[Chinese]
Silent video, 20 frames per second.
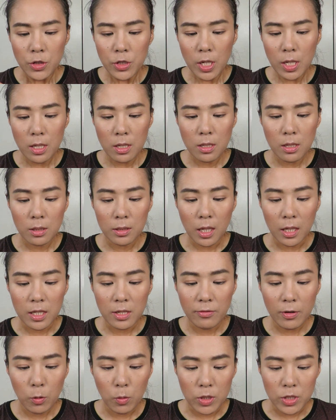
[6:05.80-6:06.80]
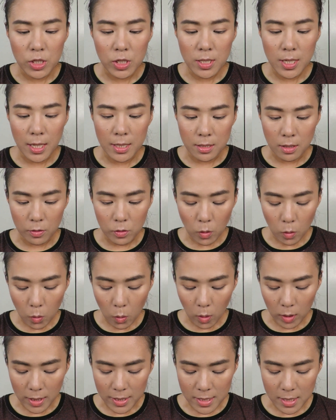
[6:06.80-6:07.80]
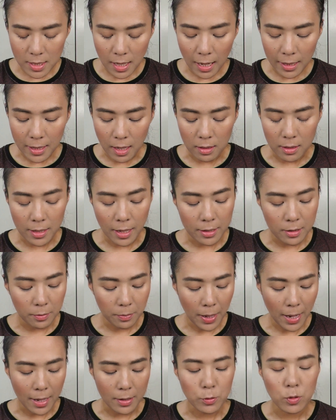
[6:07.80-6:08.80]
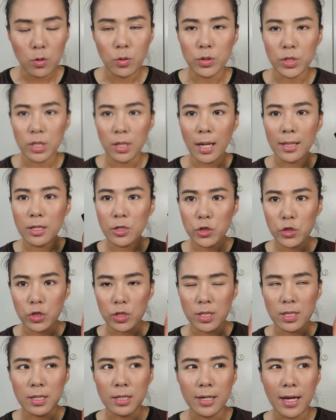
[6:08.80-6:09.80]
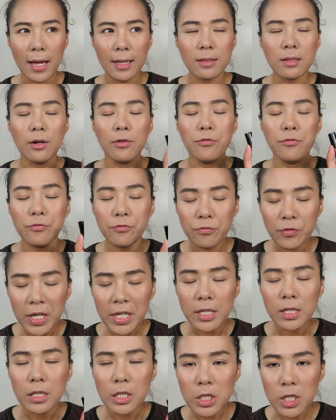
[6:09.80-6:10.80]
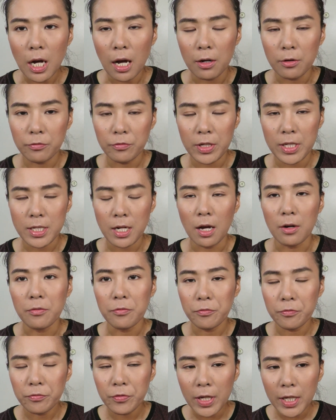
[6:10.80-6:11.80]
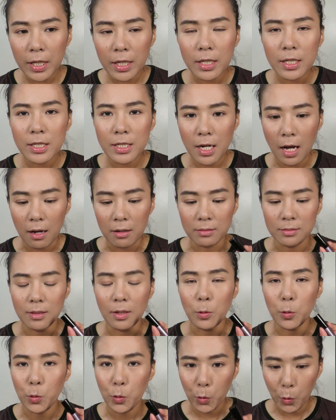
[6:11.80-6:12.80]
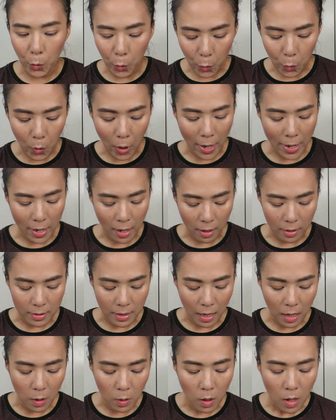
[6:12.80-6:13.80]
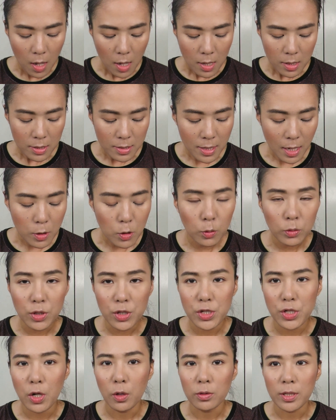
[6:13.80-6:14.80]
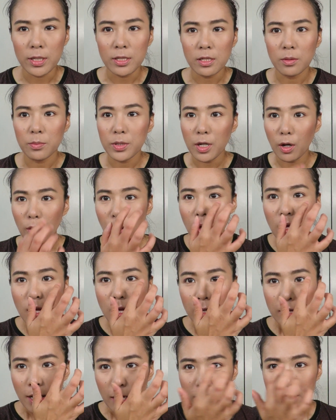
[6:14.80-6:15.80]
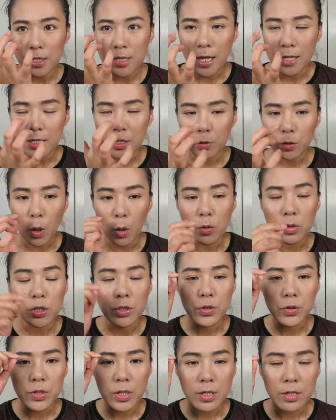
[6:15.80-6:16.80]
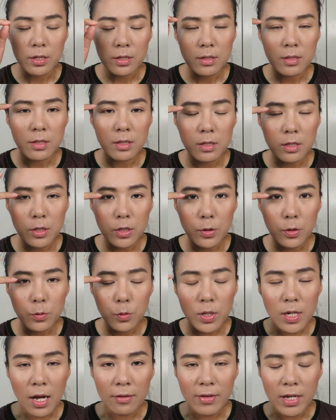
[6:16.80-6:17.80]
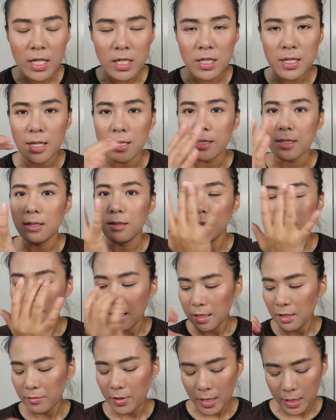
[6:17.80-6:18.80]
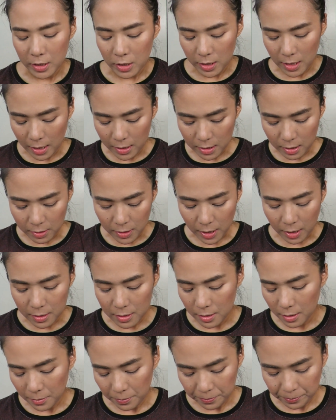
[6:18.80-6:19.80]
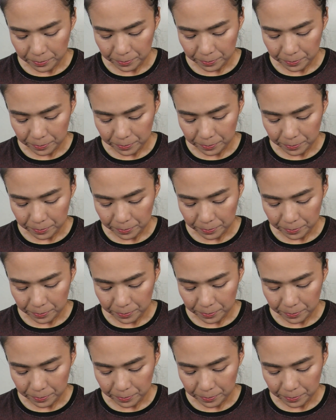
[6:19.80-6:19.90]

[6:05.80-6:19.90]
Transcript: 这一个呢，因为我之前已经用过了其他两个眼影盘，所以我知道它的质地干的非常非常非常的快啊。然后你在用的时候呢，一定不要两只眼睛同时就是晕染完一只眼睛再另外一只眼睛这样子。